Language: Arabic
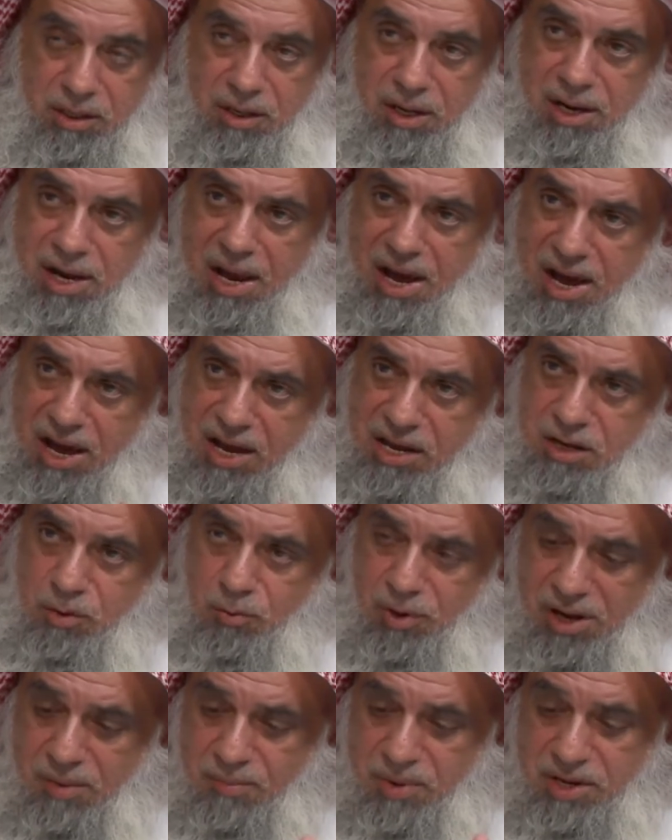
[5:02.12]
لا حي
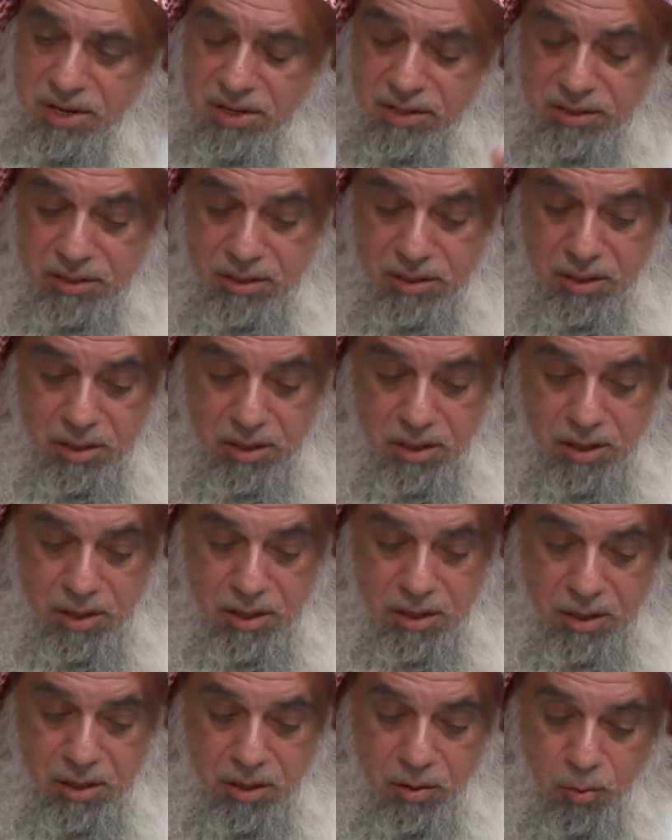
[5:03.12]
ولا ميت
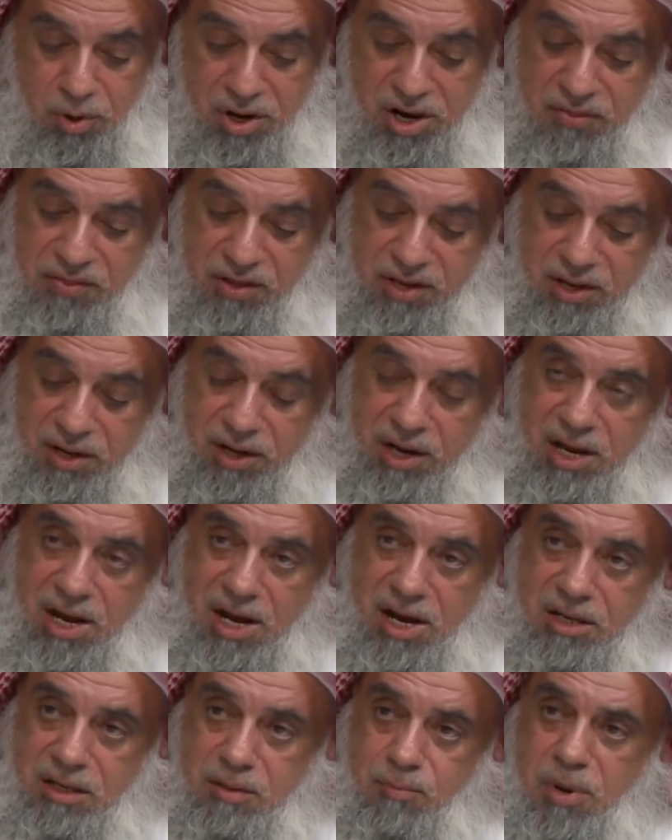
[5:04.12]
ولا ذكر
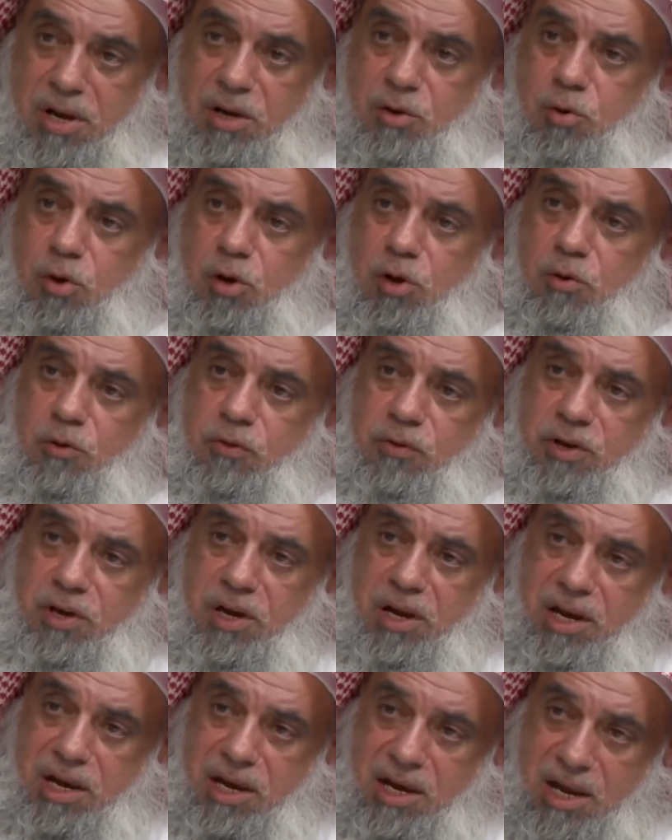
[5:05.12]
لاحد بل كله
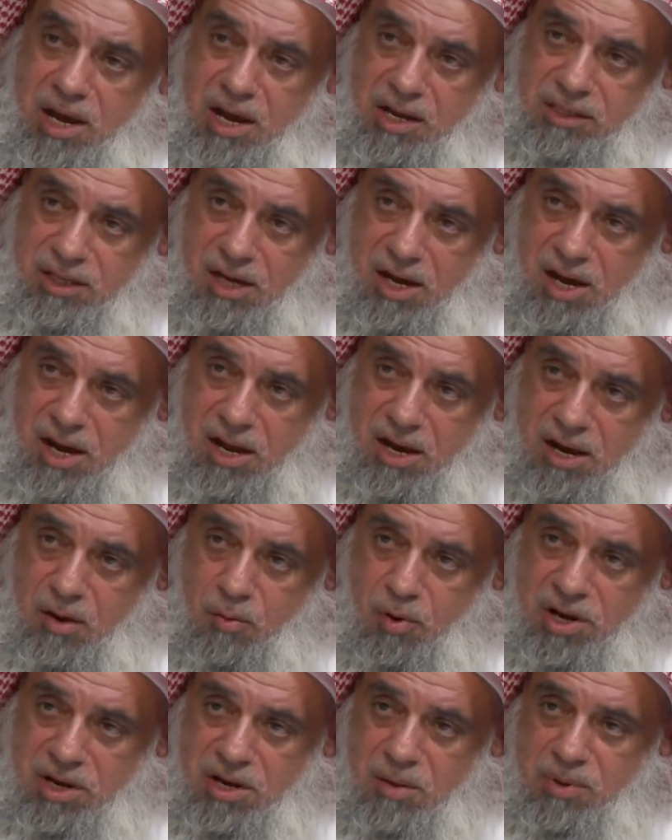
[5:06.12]
ذكر لله تعالى
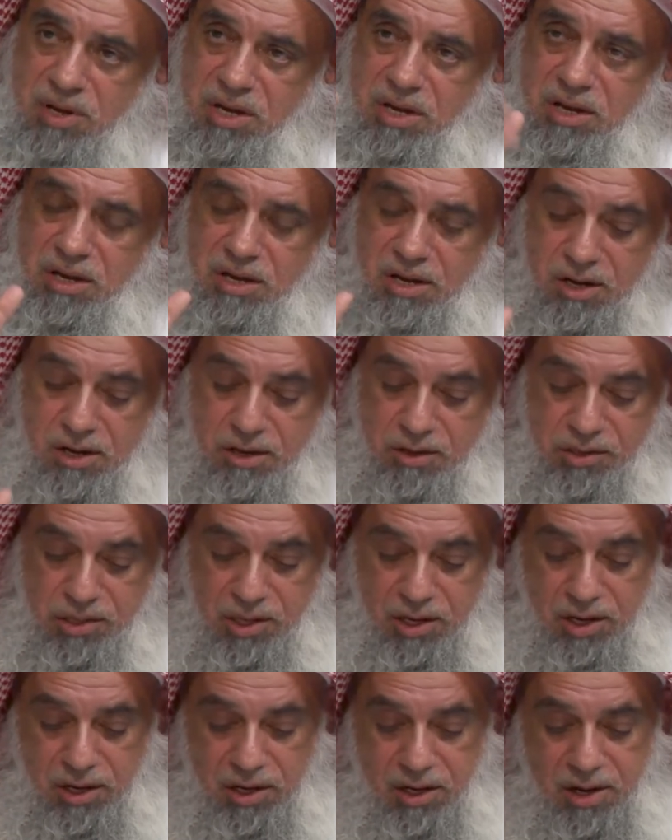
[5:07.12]
ولنبيه
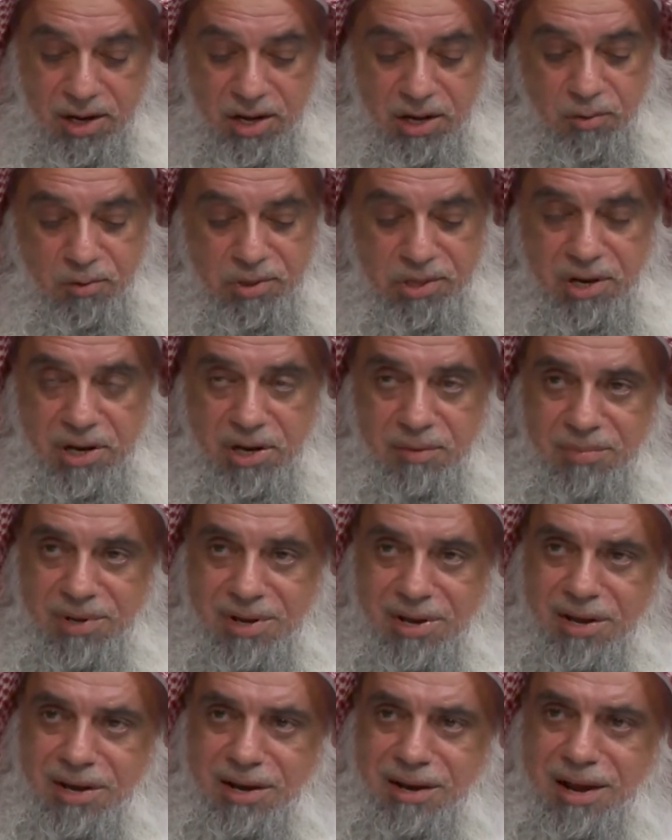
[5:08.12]
صلى الله عليه وسلم
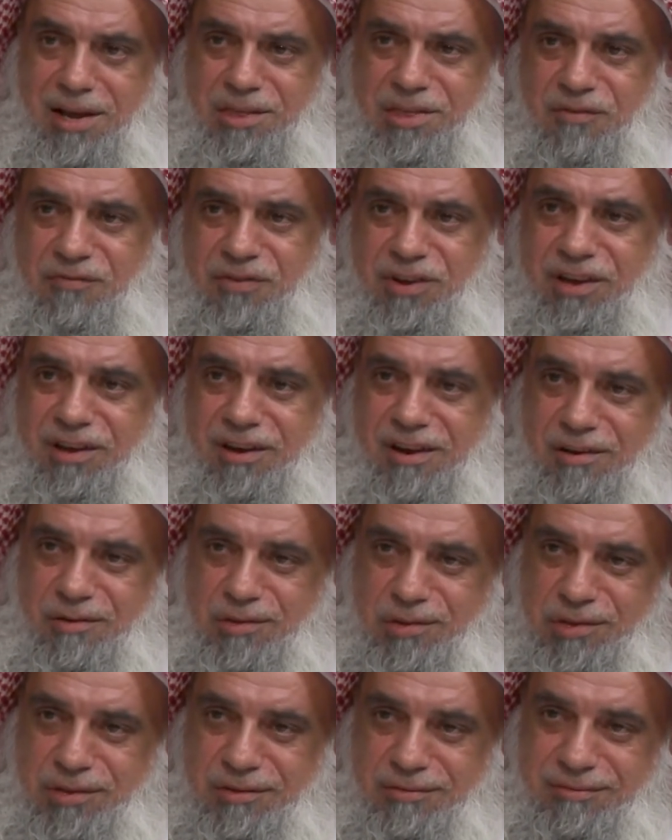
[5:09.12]
ليس فيه
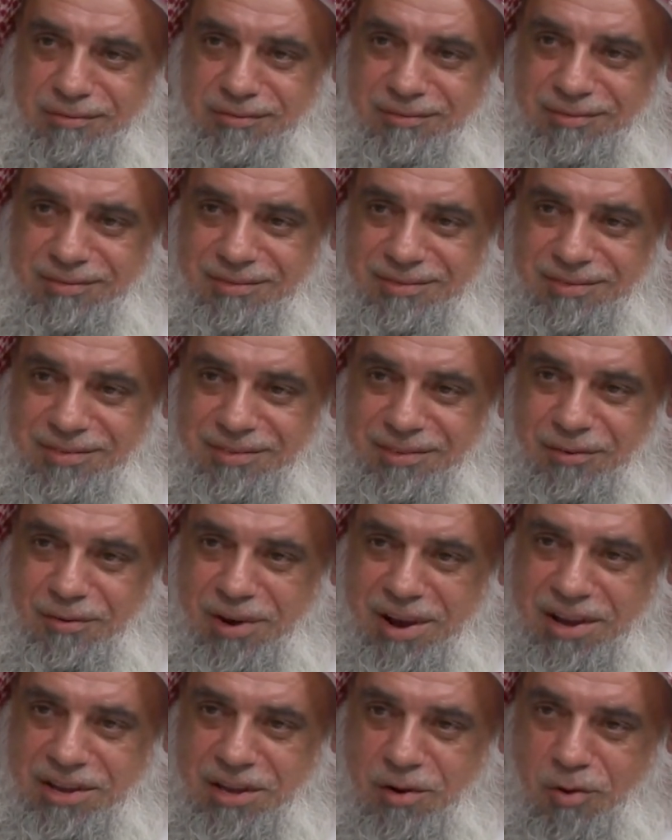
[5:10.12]
رقص
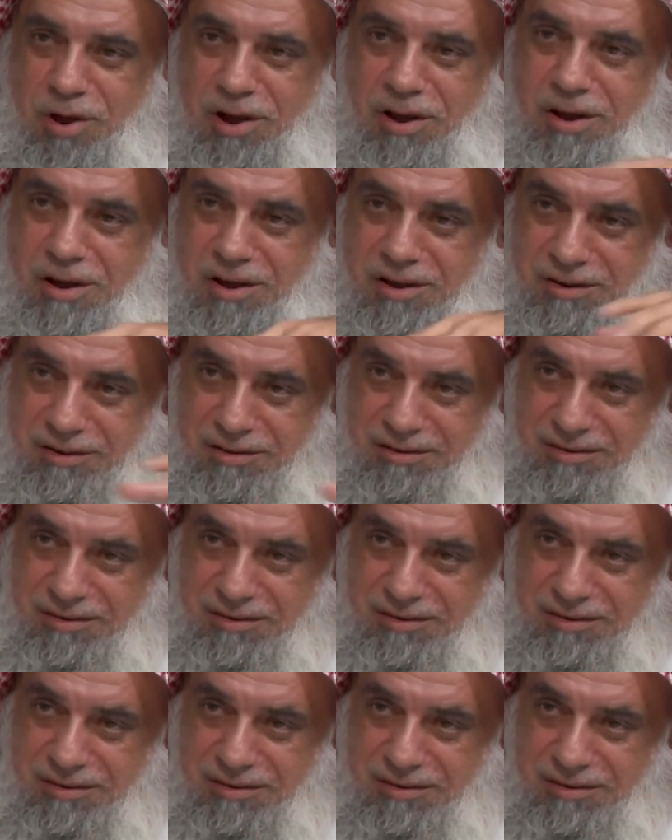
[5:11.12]
ولا دوران